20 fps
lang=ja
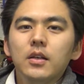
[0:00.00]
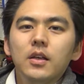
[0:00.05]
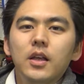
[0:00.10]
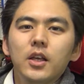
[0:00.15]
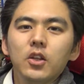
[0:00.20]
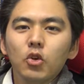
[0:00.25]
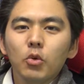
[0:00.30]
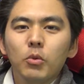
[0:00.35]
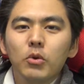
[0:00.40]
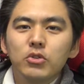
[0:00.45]

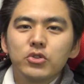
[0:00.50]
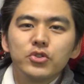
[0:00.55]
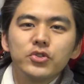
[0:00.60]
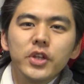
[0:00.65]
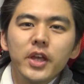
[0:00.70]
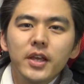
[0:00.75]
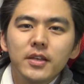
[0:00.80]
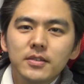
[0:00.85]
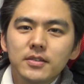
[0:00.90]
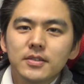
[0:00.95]
えー、どうも、じゅん
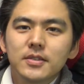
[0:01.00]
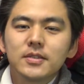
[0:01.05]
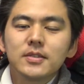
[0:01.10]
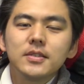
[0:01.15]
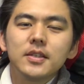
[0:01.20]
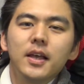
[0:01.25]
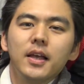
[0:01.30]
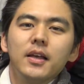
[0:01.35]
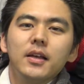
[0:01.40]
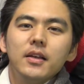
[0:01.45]
で
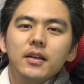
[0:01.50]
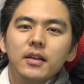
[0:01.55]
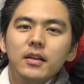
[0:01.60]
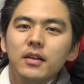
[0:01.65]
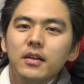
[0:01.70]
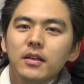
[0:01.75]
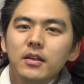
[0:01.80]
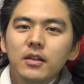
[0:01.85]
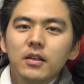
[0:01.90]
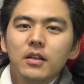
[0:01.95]
す。
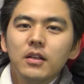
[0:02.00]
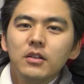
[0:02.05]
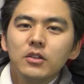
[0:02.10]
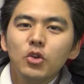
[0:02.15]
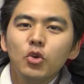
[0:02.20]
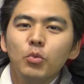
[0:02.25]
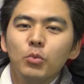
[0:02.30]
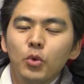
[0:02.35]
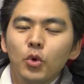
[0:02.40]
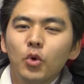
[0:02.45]

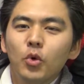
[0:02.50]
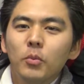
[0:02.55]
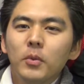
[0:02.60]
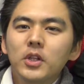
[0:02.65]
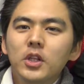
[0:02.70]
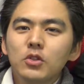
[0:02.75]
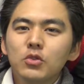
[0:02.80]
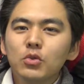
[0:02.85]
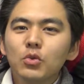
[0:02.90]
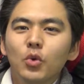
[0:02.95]
今日もま
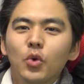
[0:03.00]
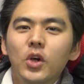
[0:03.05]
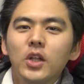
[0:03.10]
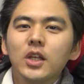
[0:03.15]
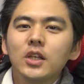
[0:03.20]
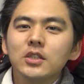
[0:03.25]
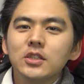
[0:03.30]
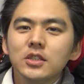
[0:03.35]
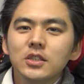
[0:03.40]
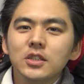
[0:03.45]
たちょっとお
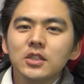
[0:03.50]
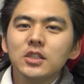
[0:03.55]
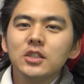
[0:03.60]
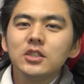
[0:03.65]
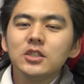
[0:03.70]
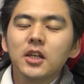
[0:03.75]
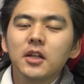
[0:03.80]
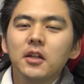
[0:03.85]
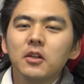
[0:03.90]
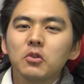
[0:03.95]
話しし
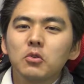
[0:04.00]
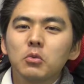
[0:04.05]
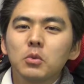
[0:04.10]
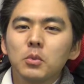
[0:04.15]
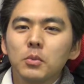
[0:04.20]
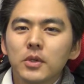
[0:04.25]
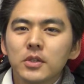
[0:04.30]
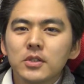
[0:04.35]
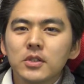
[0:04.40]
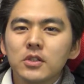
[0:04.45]
たいなと思い
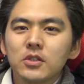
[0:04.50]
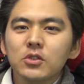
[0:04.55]
ます。